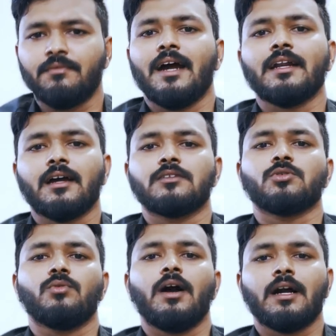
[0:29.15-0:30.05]
வேண்டான்னு
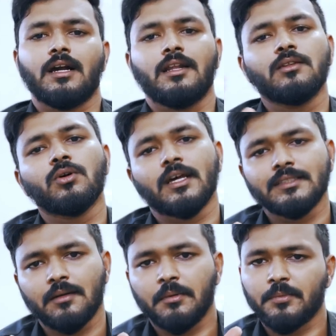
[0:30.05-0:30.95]
சொல்லுவோம் அங்கேருந்து ஒரு
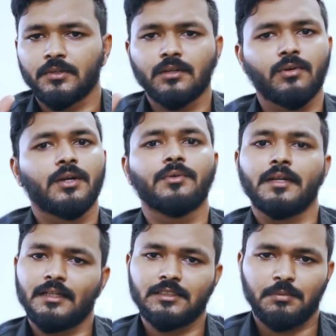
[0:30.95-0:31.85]
அஞ்சாயிரம் ரூபாய் போட்டு ஒன்
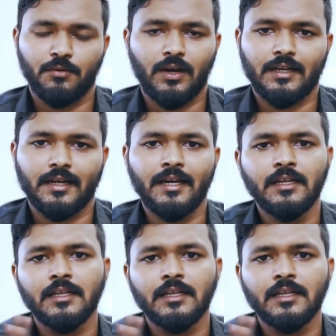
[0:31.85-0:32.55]
டுவெண்ட்டி எயிட் ஜிபி வாங்குங்க